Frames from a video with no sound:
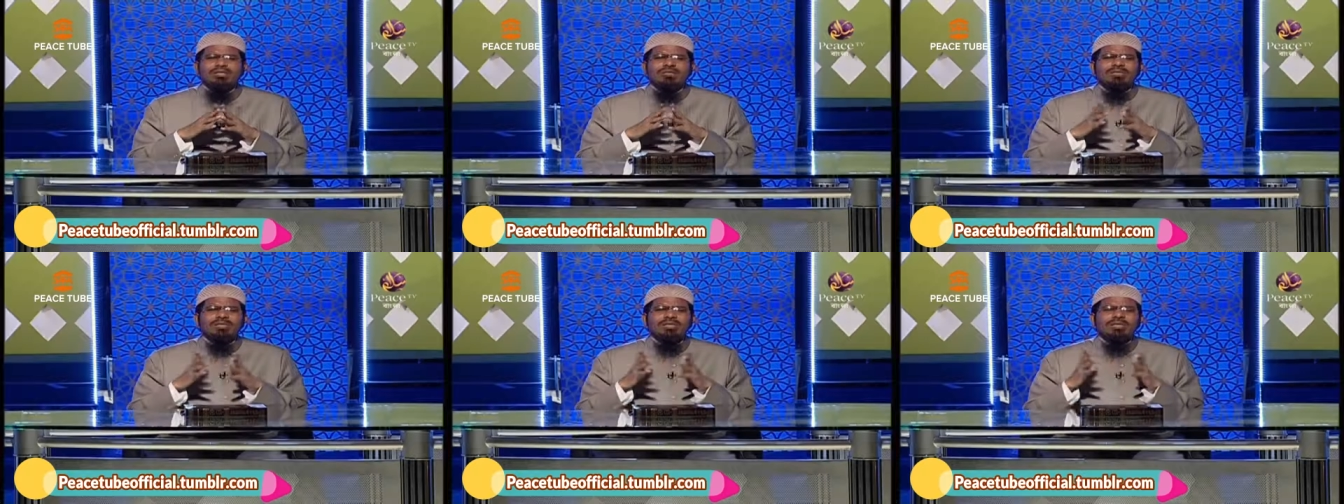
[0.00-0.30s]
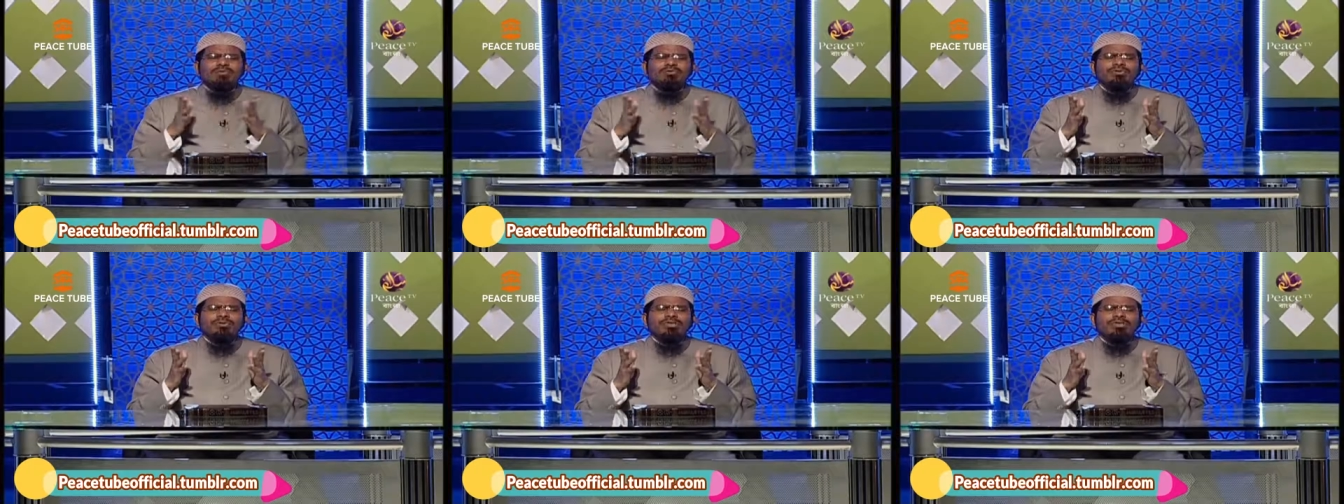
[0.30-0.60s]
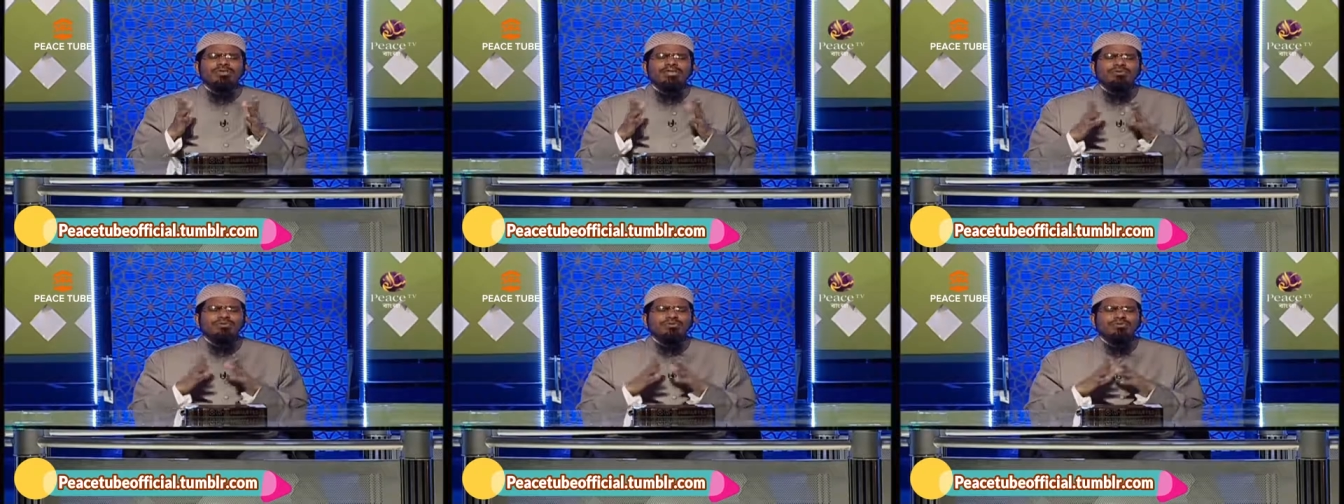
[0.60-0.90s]
হবে
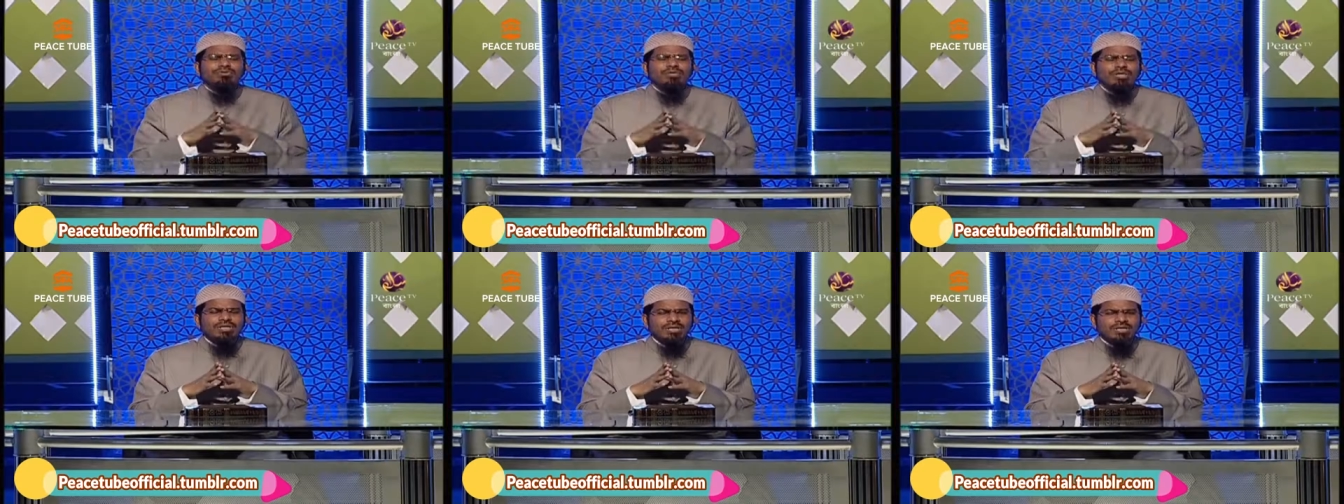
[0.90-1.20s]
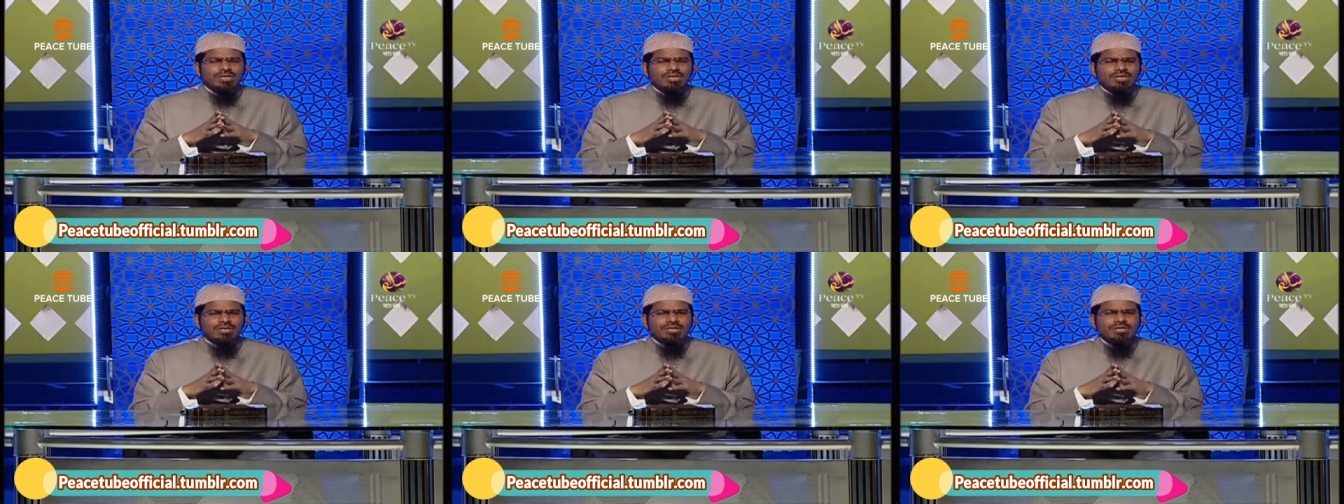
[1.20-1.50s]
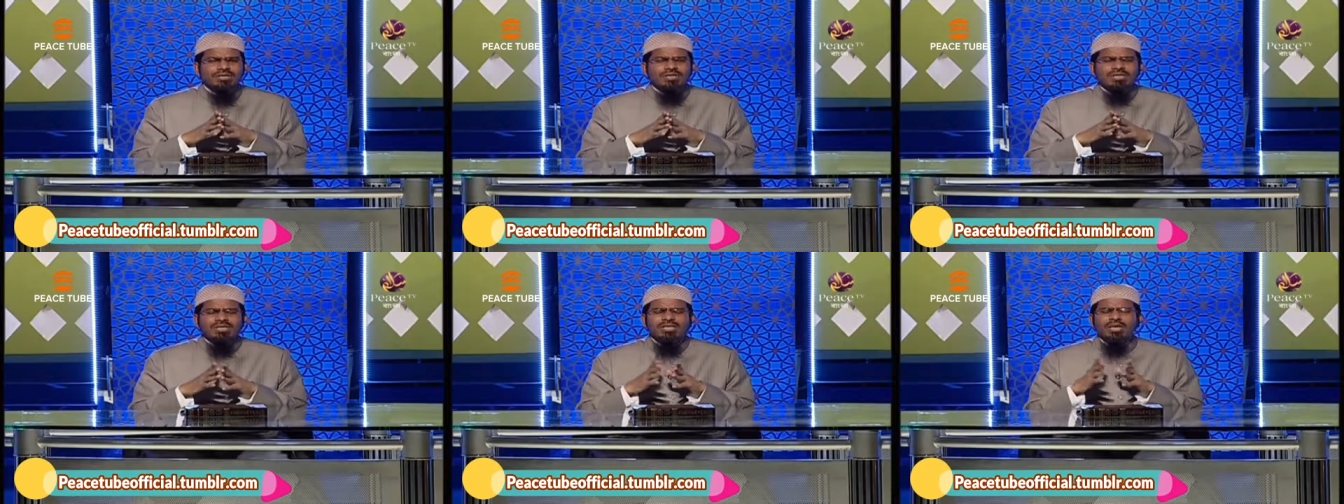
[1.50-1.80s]
ইহুদিদের অনুসারীদের
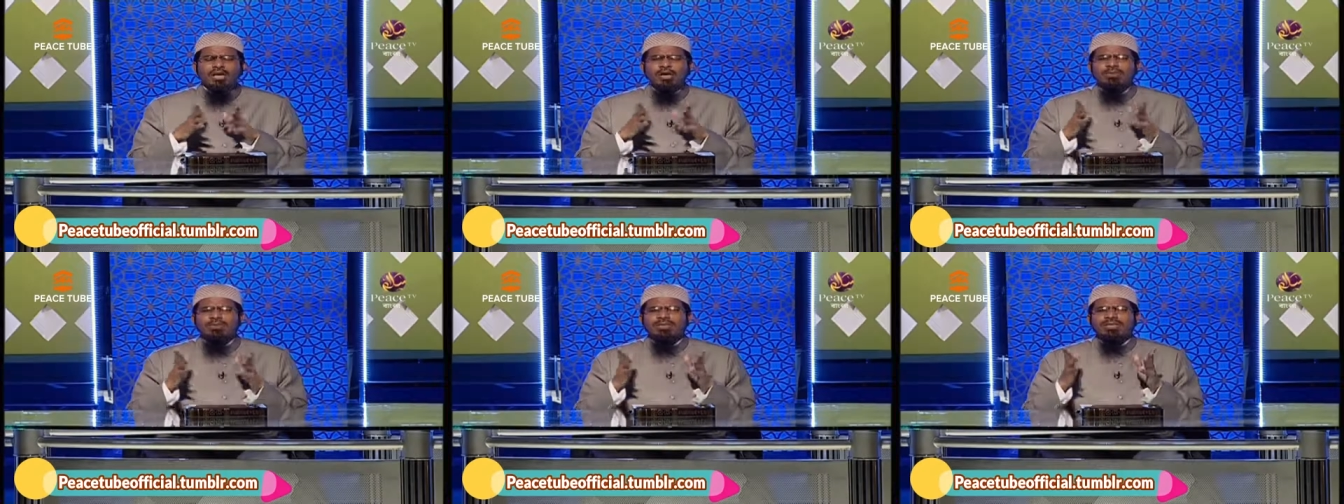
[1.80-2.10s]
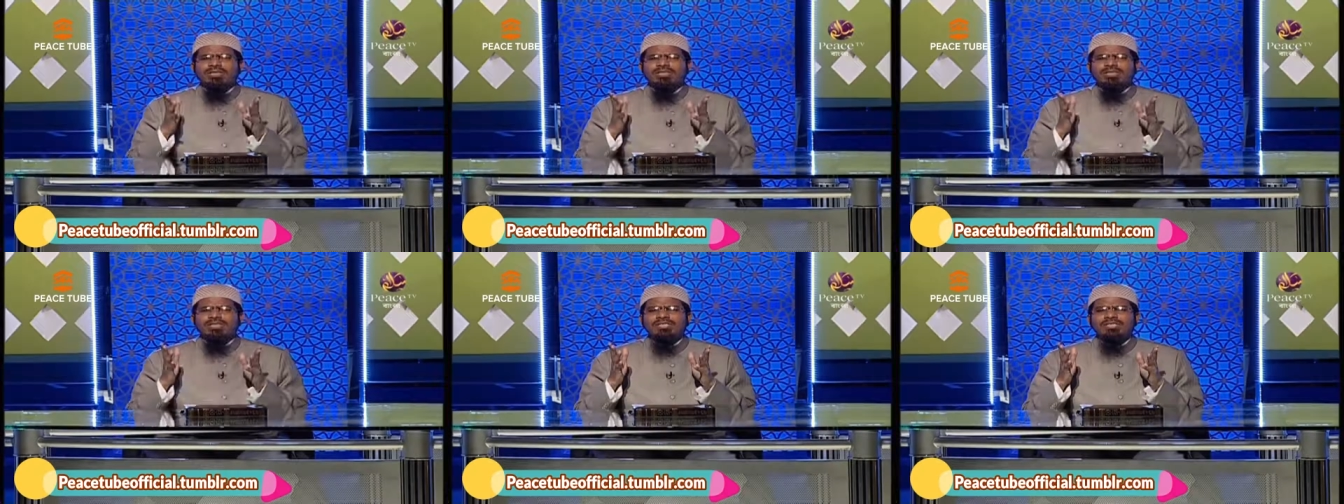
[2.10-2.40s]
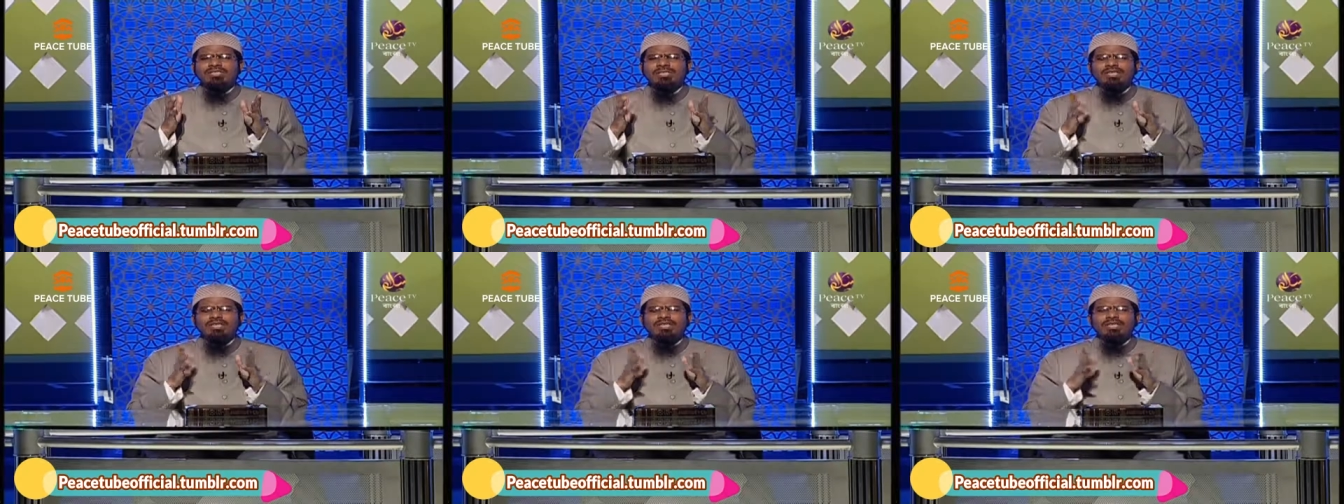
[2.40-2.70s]
এ হবে
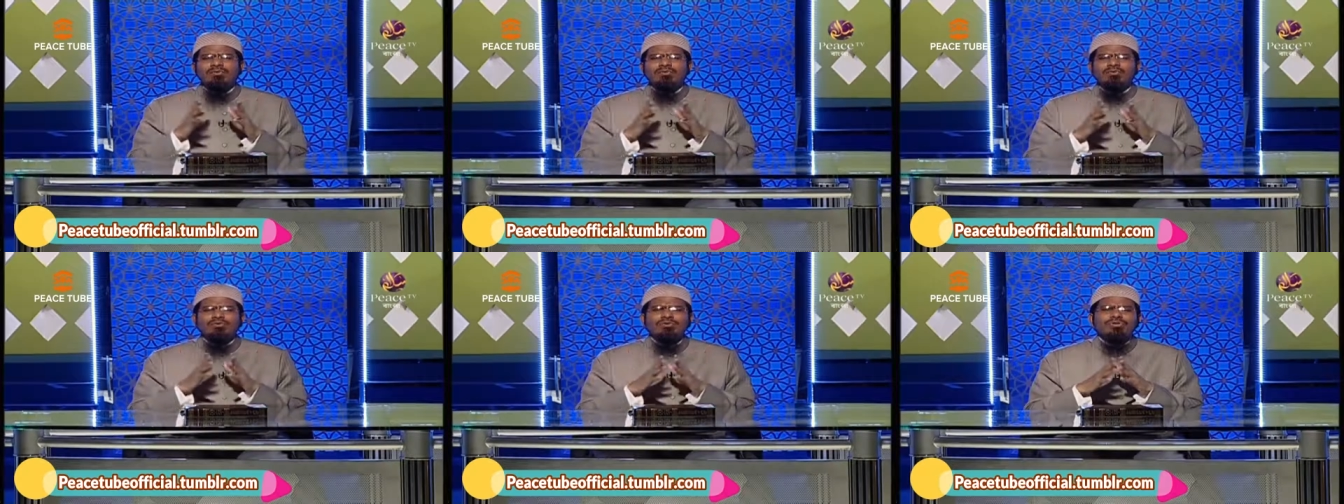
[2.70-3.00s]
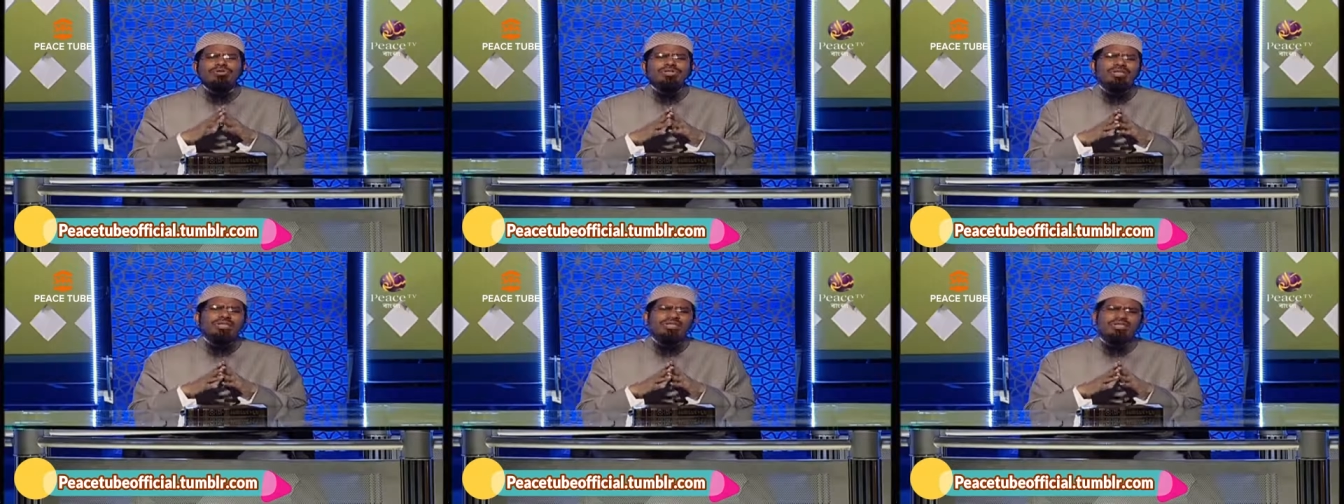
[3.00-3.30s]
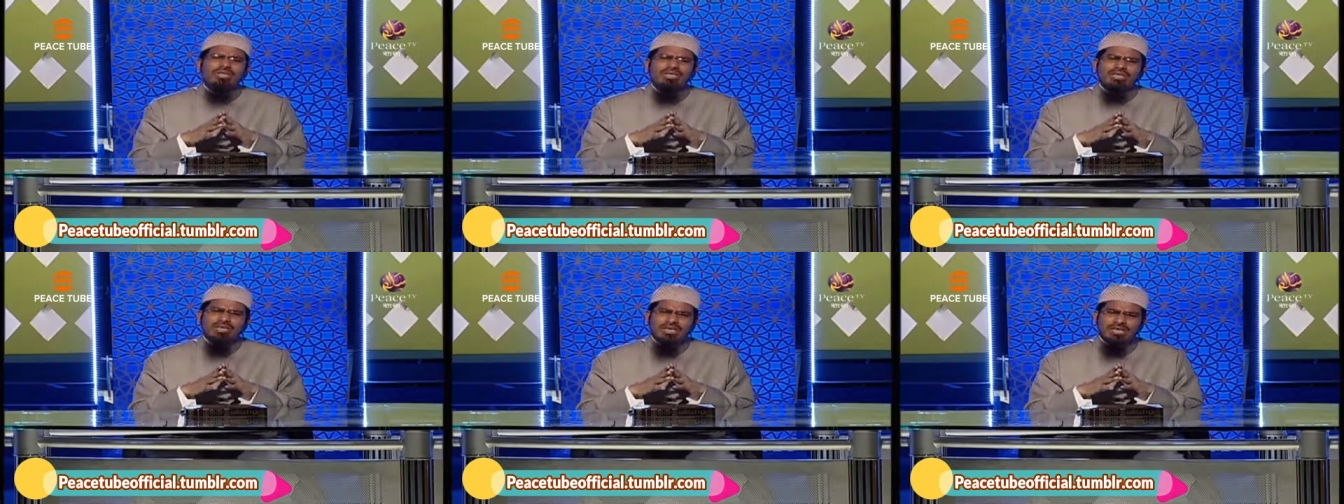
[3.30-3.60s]
খ্রিস্টানদের
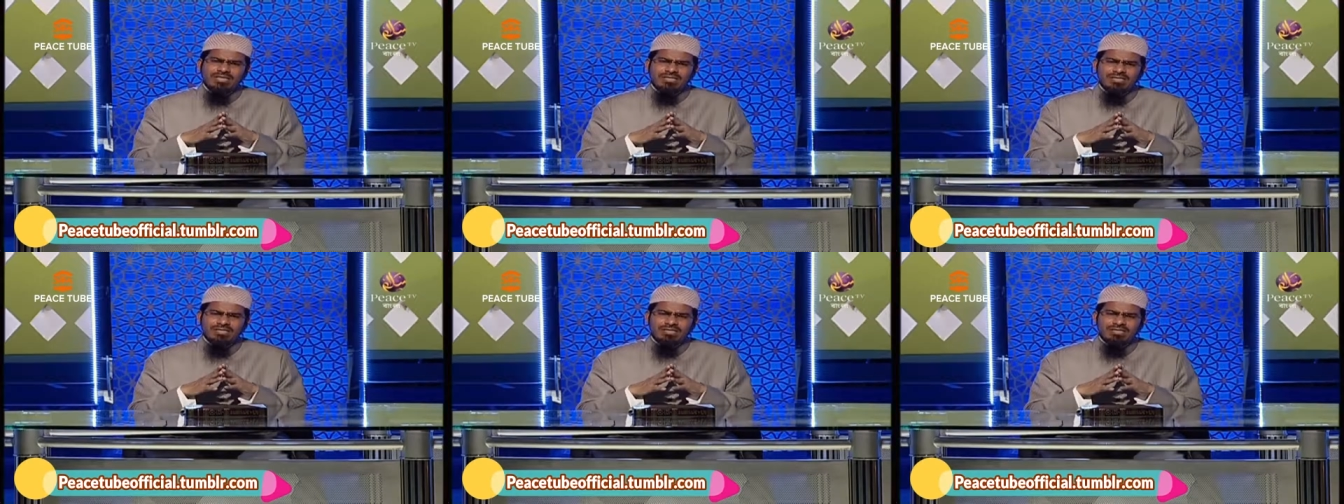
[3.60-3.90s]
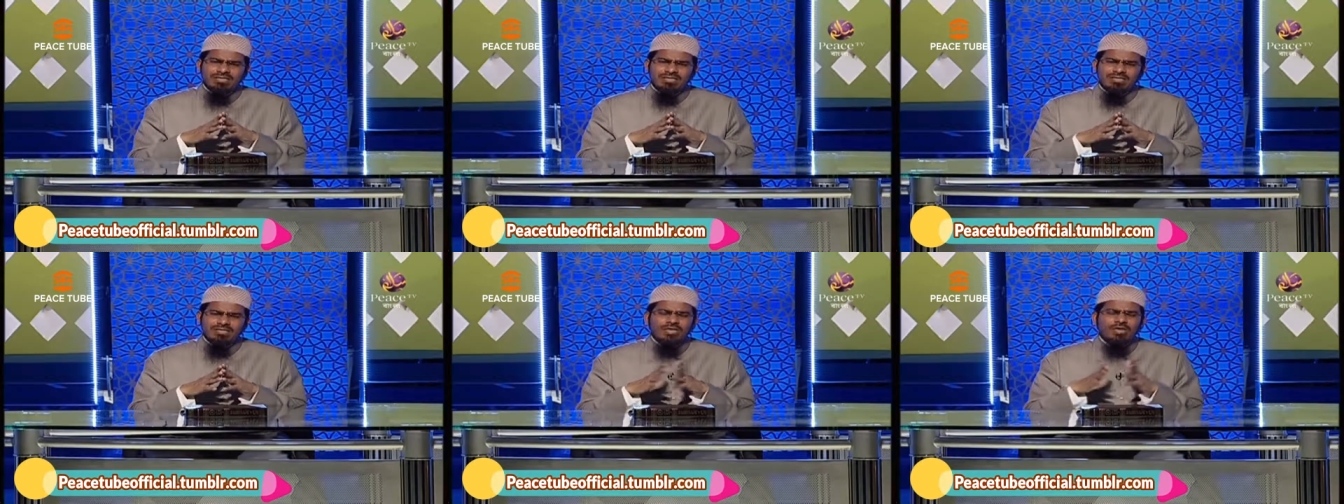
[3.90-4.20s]
অনুসারীদের কাজ এ